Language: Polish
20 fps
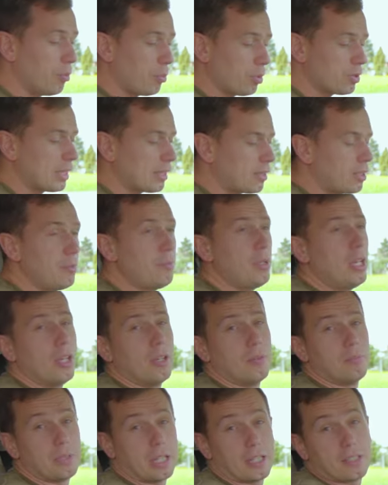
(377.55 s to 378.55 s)
Poza tym
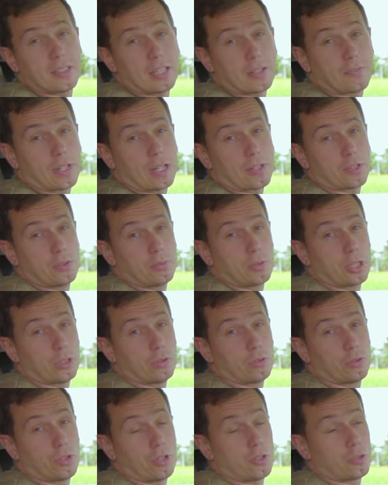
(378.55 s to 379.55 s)
miejsca w każdym
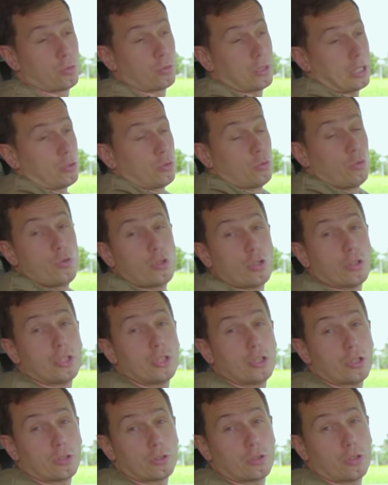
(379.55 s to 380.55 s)
kierunku jest tutaj dużo,
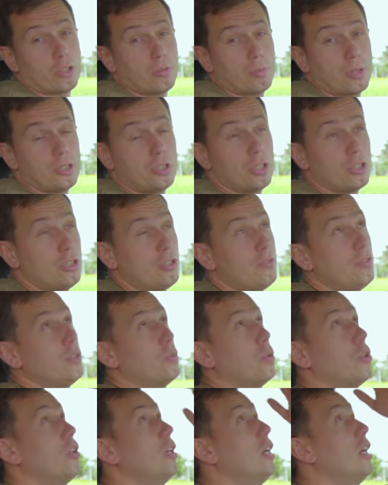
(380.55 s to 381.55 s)
nikogo to nie będzie
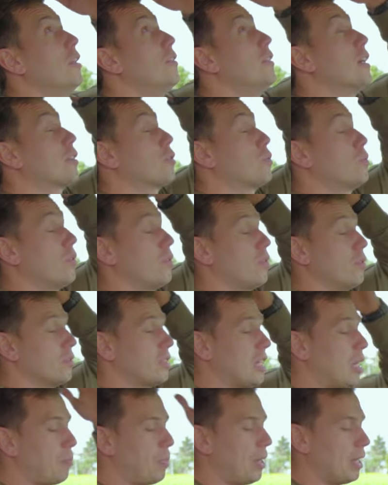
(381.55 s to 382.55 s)
dziwiło. Nad głową
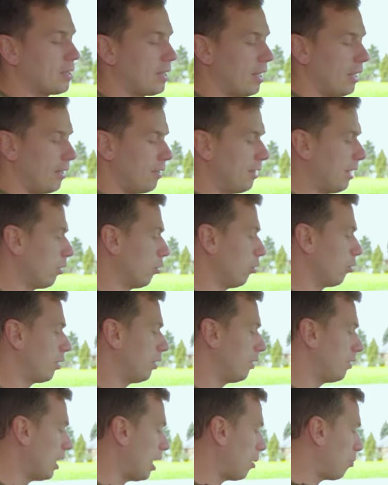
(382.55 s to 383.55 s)
zapas, na
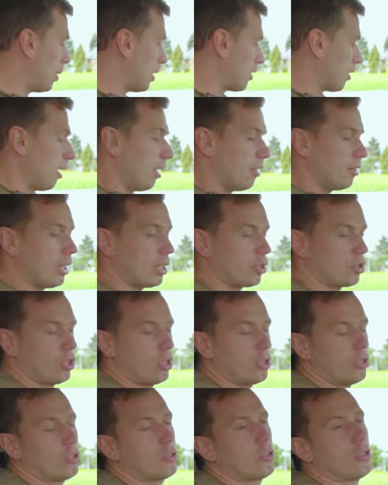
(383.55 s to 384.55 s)
nogi zapas, na
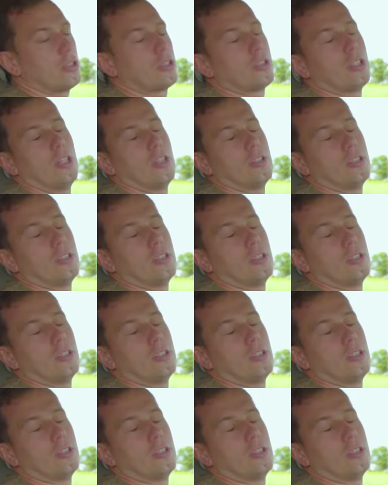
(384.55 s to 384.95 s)
szerokość.